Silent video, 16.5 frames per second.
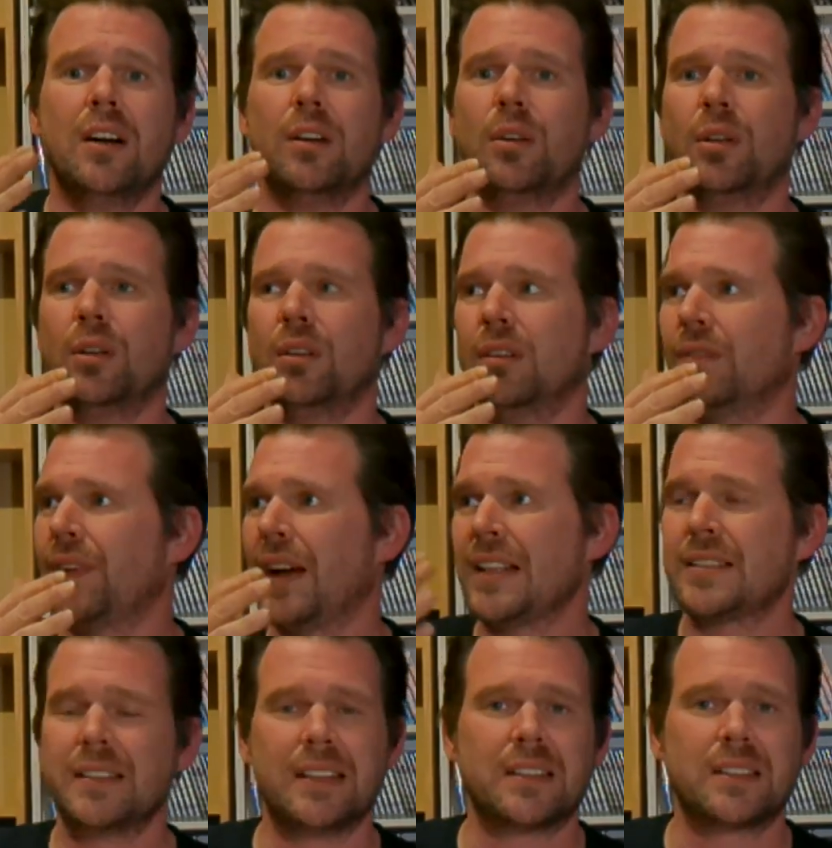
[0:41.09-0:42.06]
Oh,
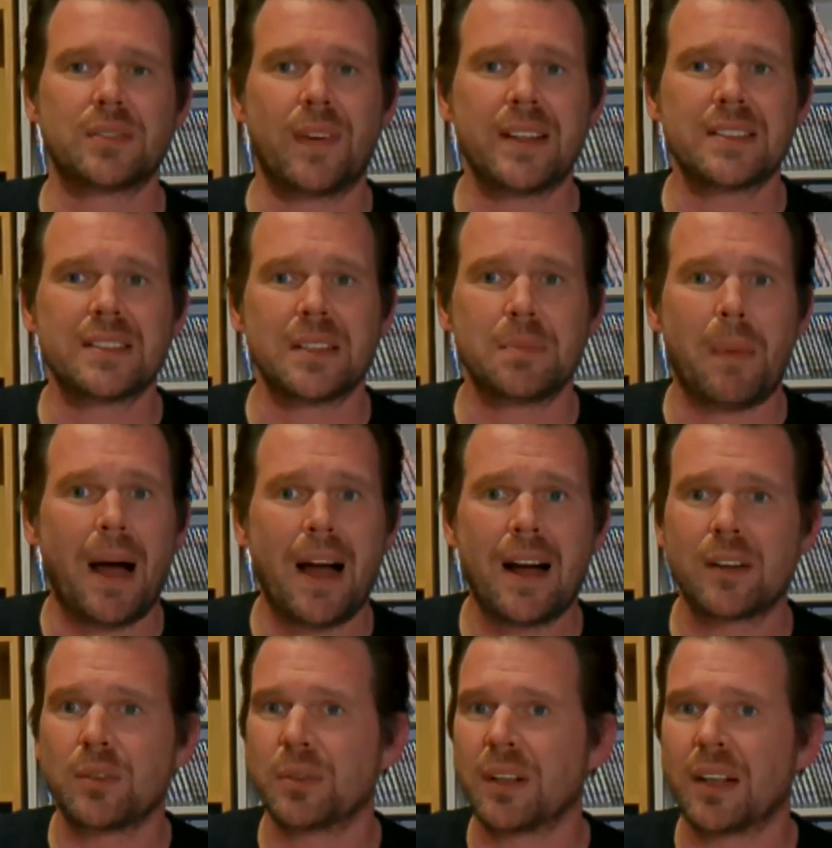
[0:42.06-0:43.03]
weiß nicht, 20
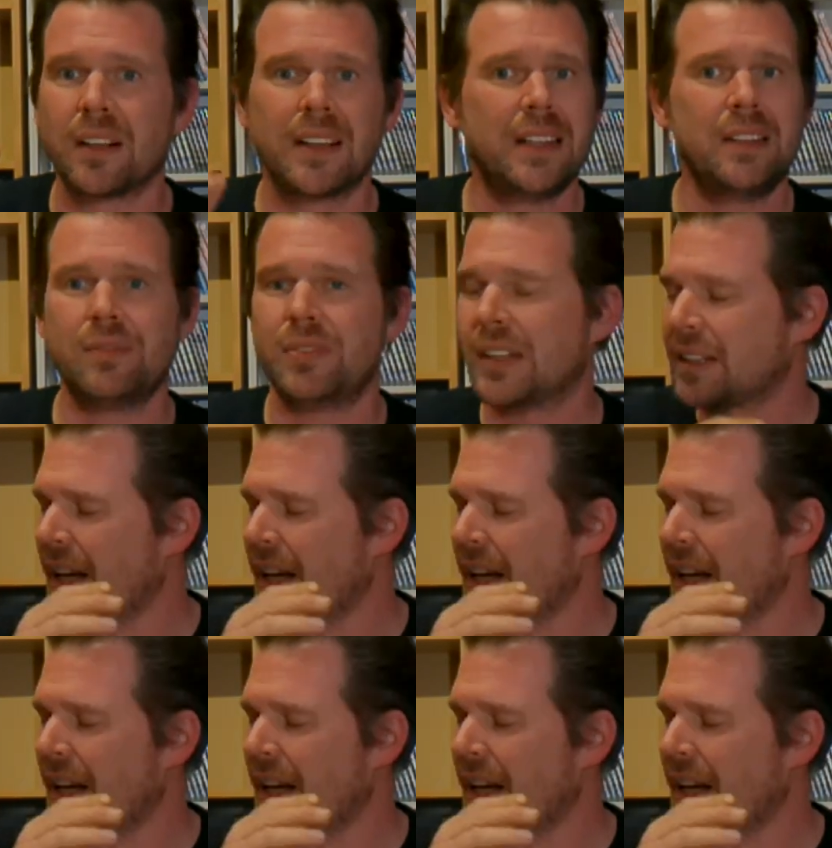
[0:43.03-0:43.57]
Mark oder irgendwie,